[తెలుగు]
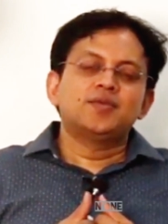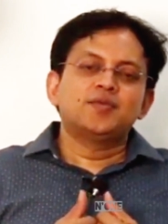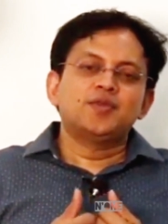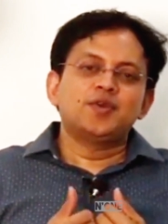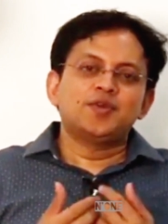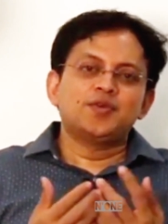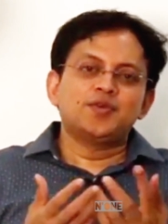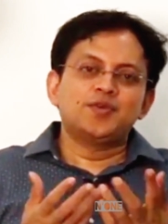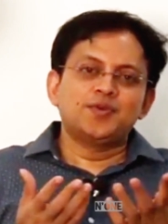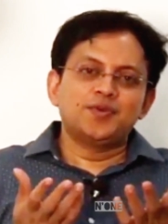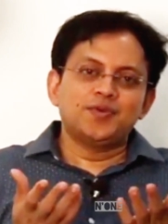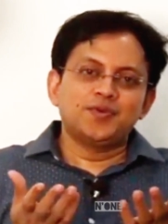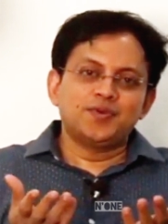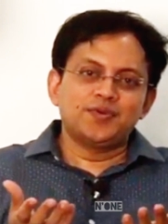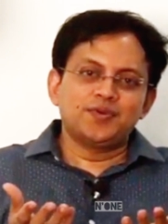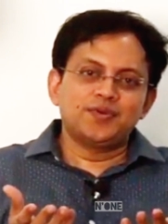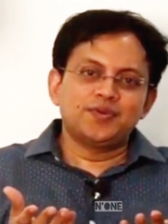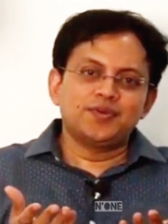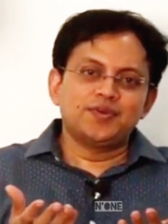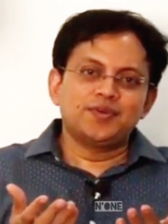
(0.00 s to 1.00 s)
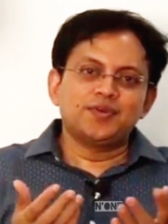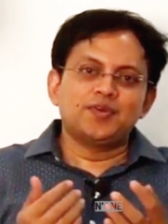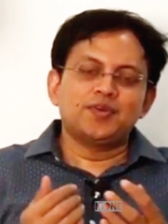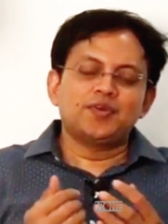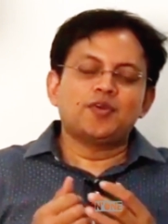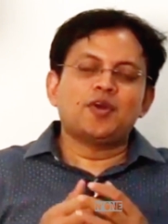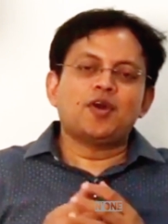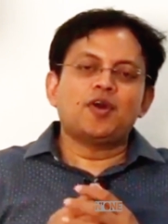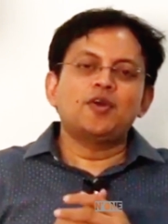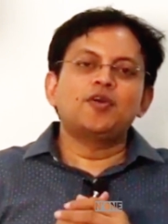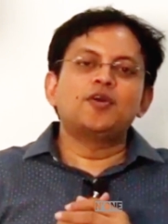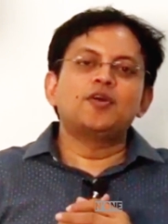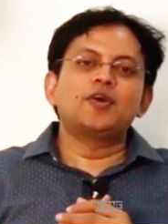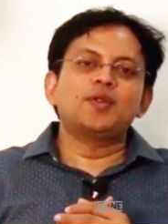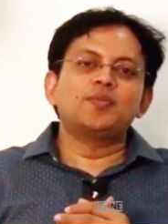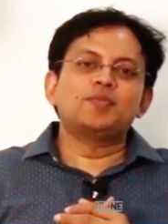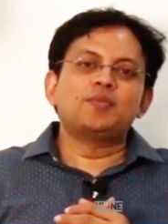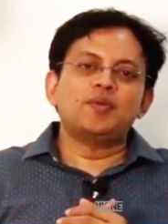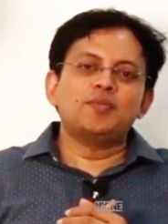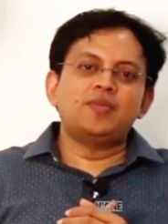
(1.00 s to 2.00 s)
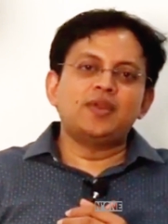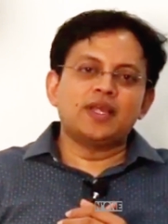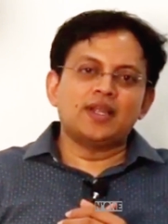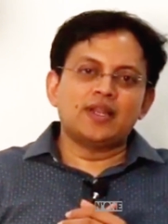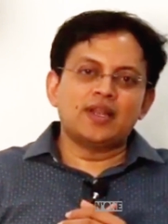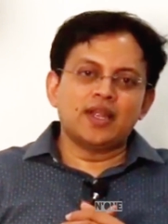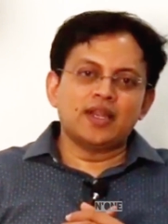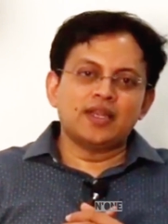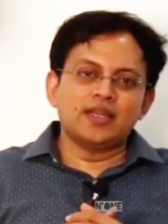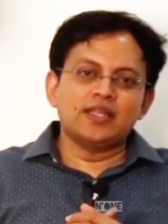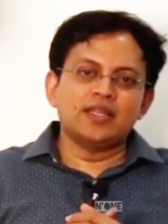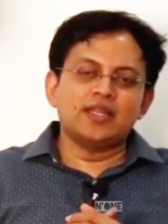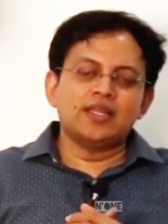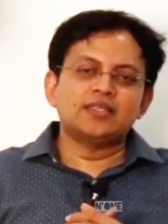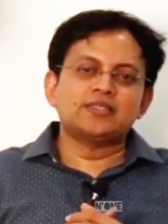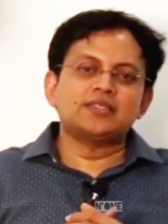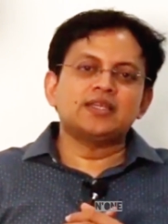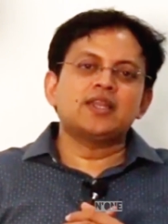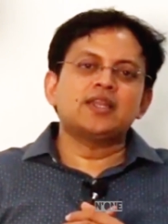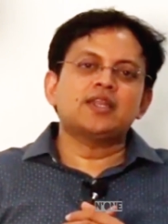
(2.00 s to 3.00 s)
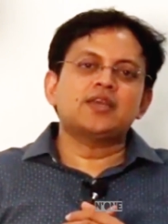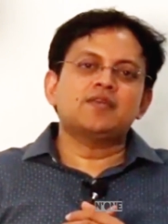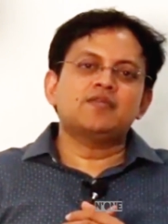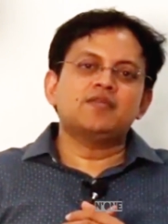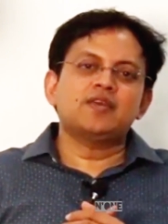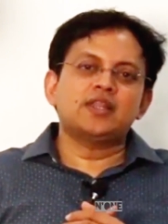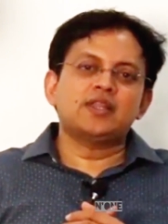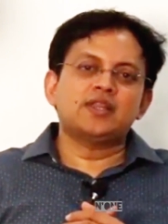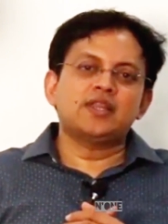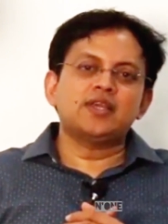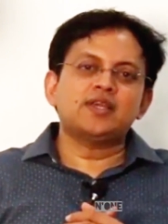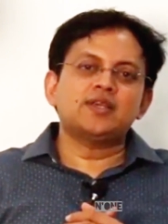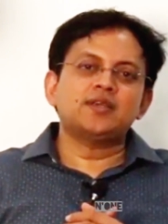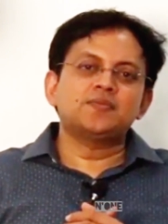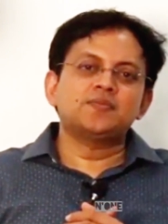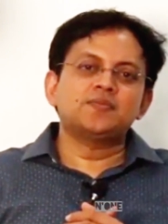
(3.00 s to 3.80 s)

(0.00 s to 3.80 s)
మీరు కాంగో రిపబ్లిక్ లాంటి దేశానికి వెళ్తే